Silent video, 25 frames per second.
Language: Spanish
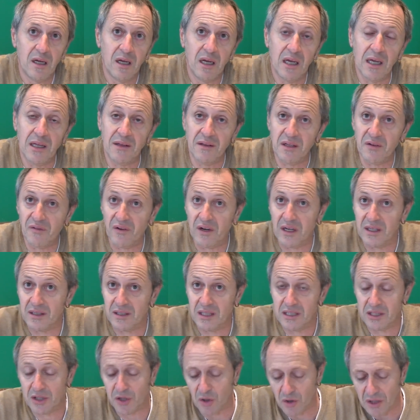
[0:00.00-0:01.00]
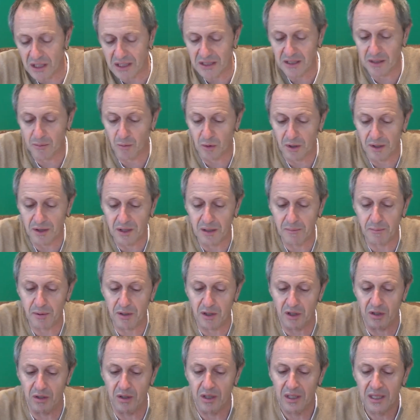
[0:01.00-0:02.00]
en diferentes zonas del
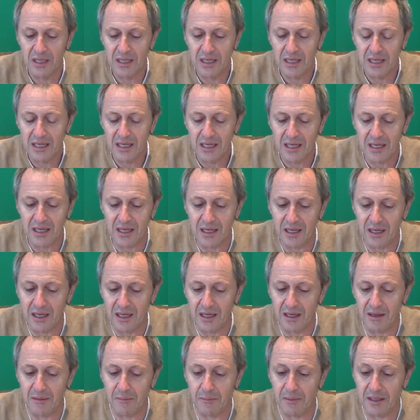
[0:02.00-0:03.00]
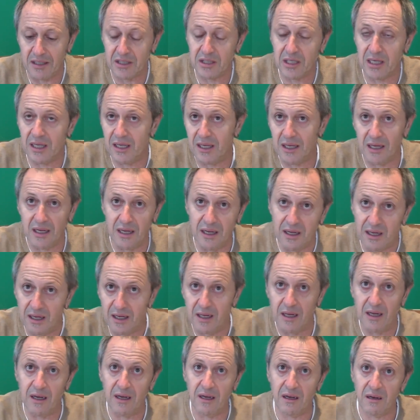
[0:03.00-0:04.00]
municipio eh,
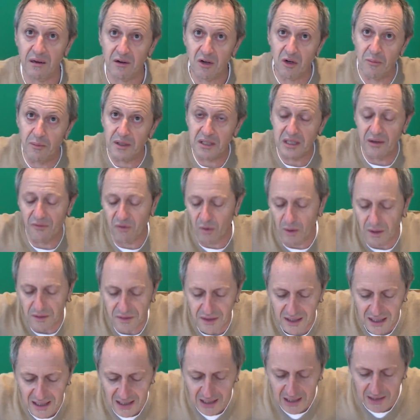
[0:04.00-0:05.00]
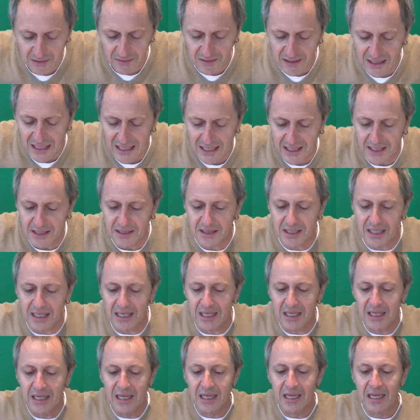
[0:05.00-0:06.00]
con más afluencia de la
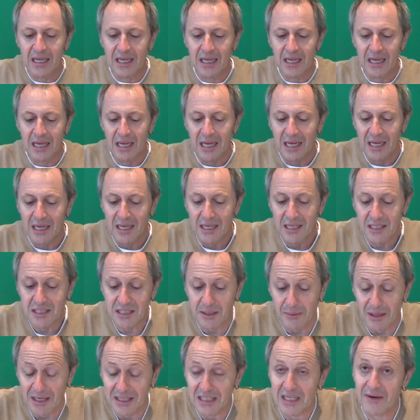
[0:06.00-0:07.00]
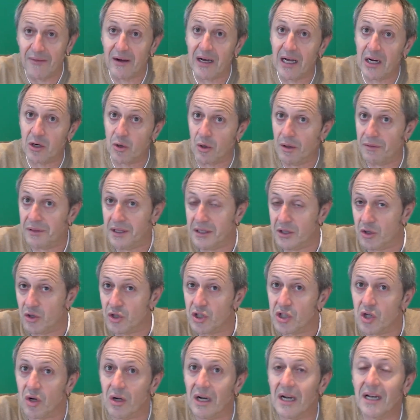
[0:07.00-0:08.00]
gente, se van a trabajar con
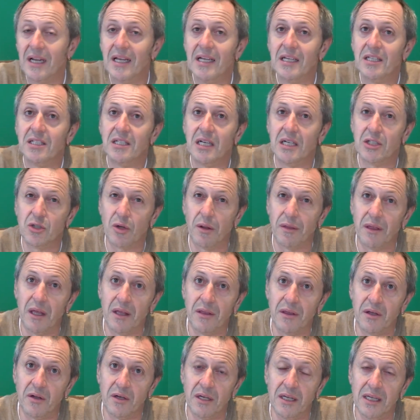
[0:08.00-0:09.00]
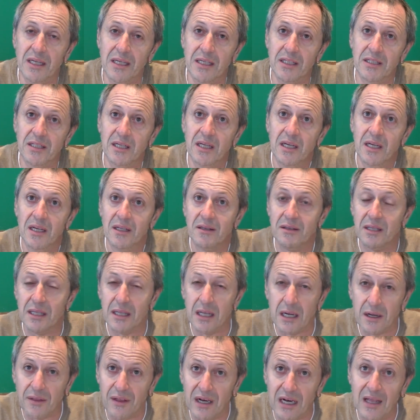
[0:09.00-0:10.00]
centros escolares, asociaciones de
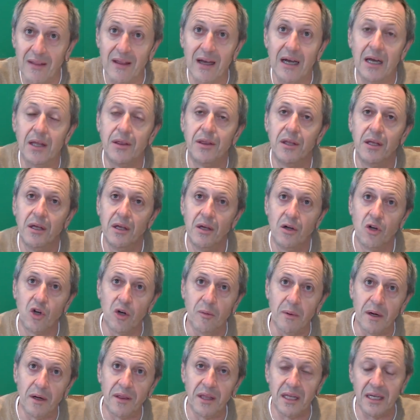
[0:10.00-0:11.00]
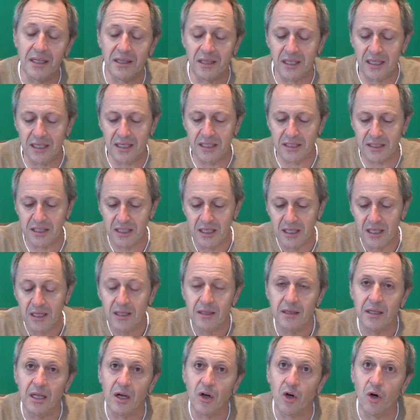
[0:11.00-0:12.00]
tercera edad, comerciantes,
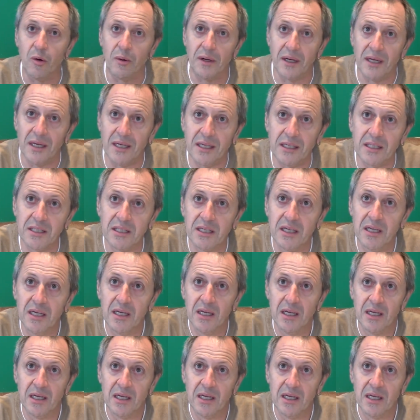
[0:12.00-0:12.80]
de jóvenes,